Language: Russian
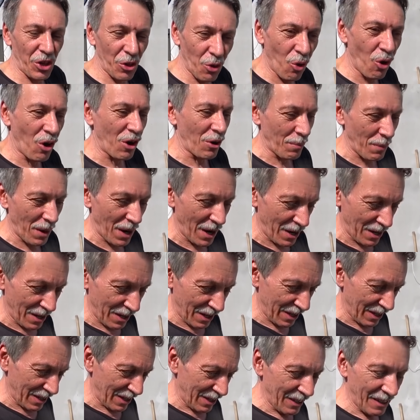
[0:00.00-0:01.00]
нормы.
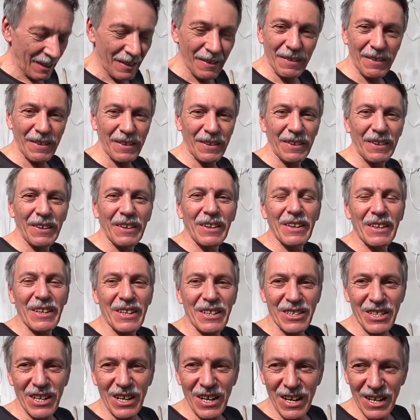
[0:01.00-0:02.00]

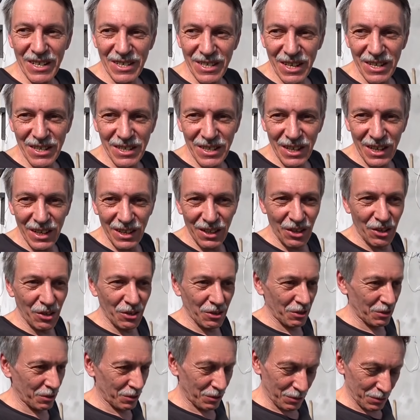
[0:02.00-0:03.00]
Железо
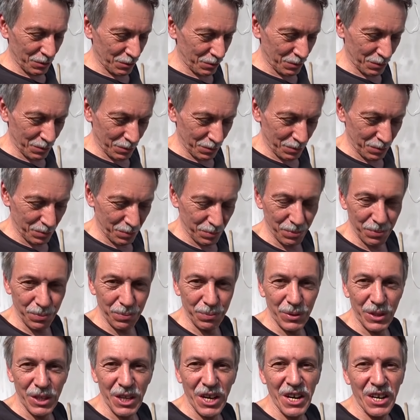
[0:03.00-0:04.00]
стало в
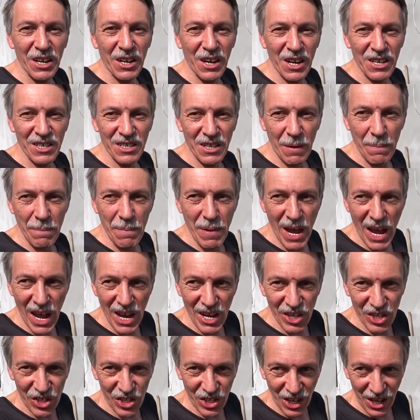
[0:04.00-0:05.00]
три раза
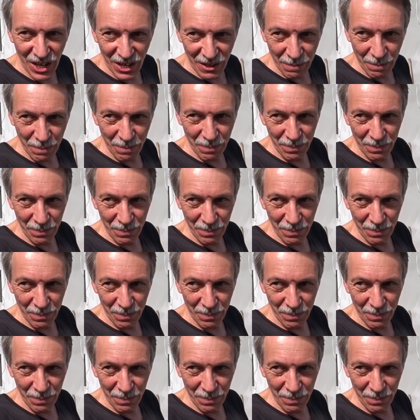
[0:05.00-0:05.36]
меньше,